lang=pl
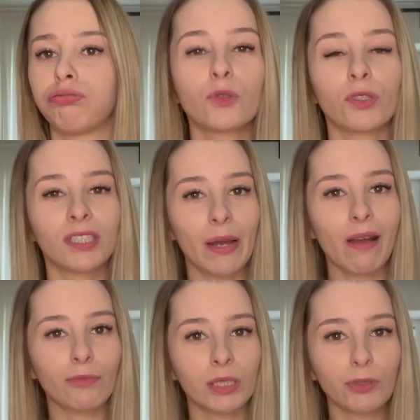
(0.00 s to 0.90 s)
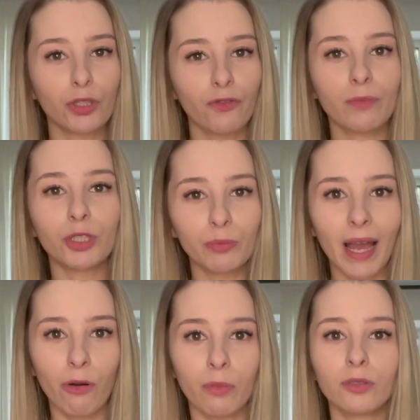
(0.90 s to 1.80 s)
Chciałam, żeby to
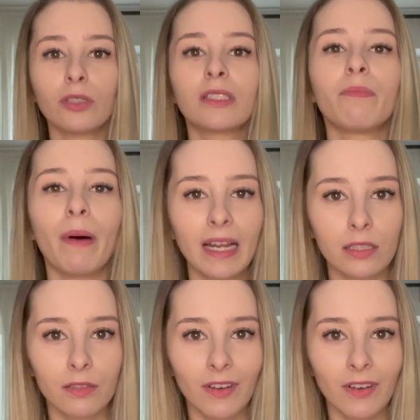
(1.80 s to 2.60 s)
wybrzmiało, bo to jest bardzo